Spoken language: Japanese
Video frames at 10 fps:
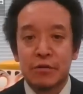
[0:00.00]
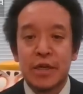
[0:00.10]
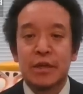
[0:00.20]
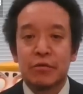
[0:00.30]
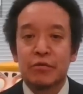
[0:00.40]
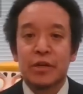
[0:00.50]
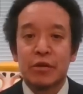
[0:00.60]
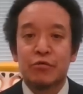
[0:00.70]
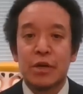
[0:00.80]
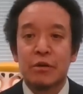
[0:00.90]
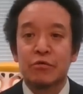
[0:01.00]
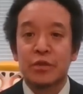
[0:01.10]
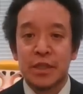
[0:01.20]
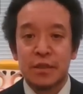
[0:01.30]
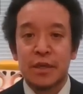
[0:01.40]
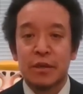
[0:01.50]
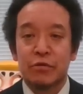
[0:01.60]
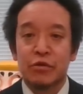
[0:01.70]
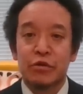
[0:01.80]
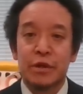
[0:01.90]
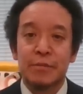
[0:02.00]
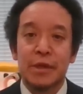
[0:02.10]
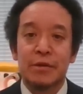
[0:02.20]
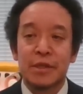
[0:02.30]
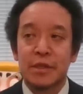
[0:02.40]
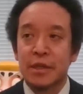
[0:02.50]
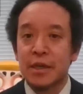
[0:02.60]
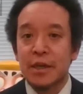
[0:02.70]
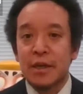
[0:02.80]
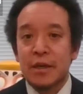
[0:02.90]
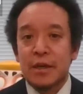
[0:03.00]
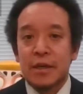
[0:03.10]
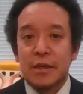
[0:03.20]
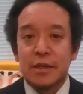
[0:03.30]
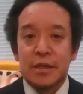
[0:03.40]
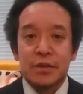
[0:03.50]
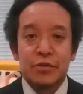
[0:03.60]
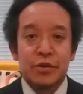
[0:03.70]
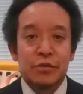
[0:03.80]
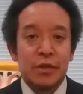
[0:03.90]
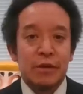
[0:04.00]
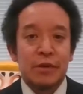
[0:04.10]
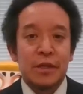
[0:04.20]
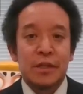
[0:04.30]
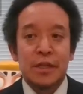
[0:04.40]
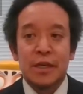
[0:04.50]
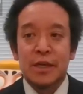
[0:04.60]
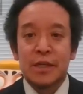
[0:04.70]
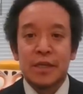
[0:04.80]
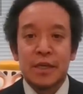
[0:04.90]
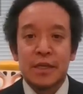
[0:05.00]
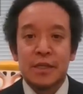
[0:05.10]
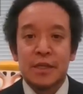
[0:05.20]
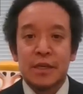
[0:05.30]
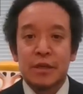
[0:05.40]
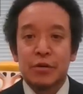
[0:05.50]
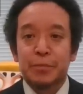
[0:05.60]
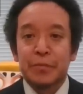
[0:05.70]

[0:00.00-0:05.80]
選挙のね、公約の実現という意味ではですね、2019年はですね、参議院選挙、